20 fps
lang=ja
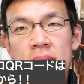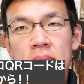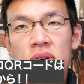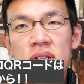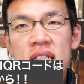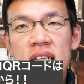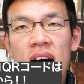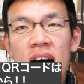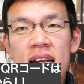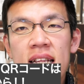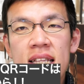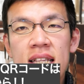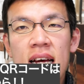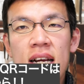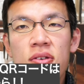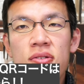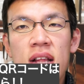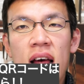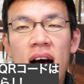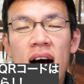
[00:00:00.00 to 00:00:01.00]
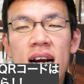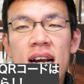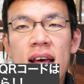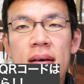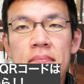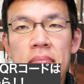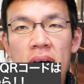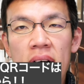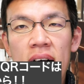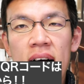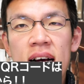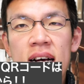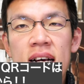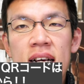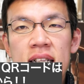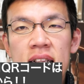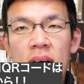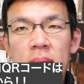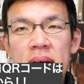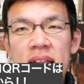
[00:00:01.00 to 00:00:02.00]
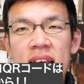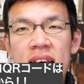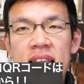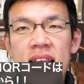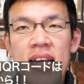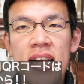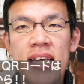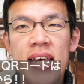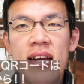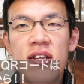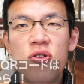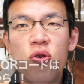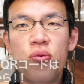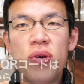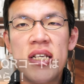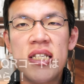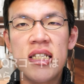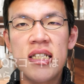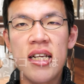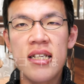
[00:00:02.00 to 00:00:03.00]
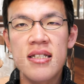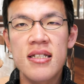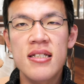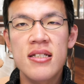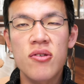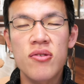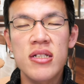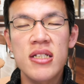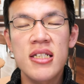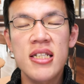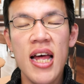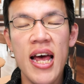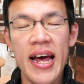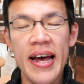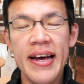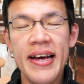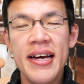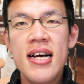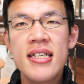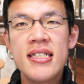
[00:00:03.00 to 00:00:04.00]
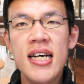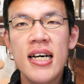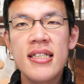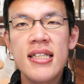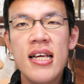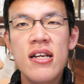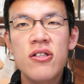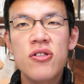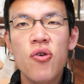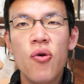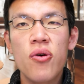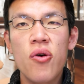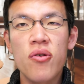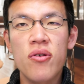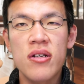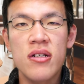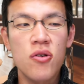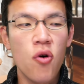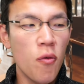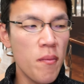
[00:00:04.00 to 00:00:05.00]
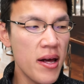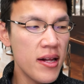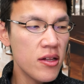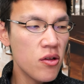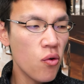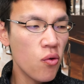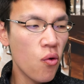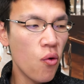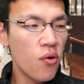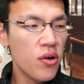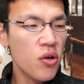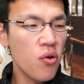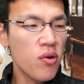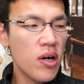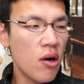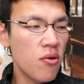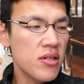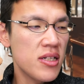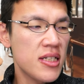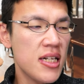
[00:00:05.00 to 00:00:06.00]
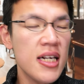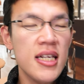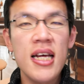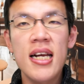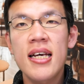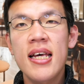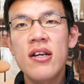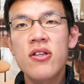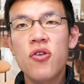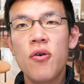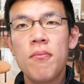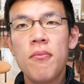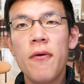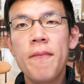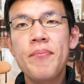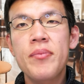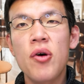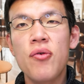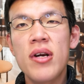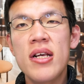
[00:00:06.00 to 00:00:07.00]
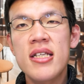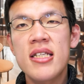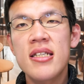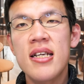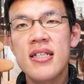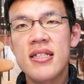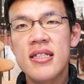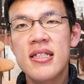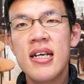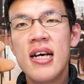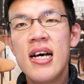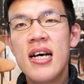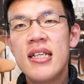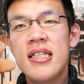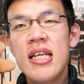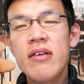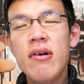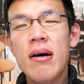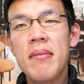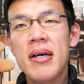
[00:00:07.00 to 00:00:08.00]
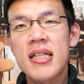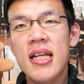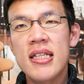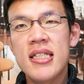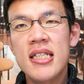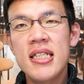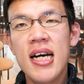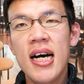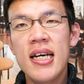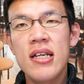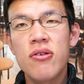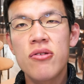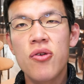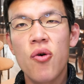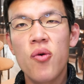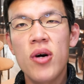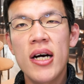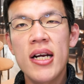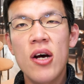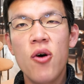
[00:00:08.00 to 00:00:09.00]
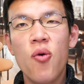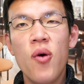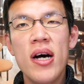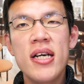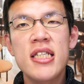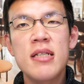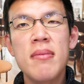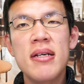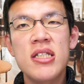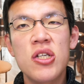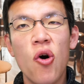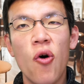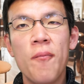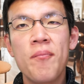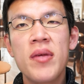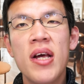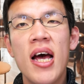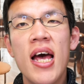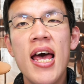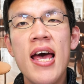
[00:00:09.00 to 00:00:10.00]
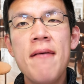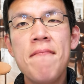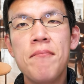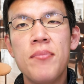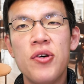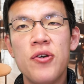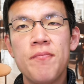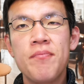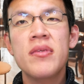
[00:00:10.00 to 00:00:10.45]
もしあったのであれば、食べていただけると嬉しいです。そして、チャンネル登録、コメント、高評価をしていただけるともっと嬉しいです。ではまた次回の動画でお会いしましょう。演舞、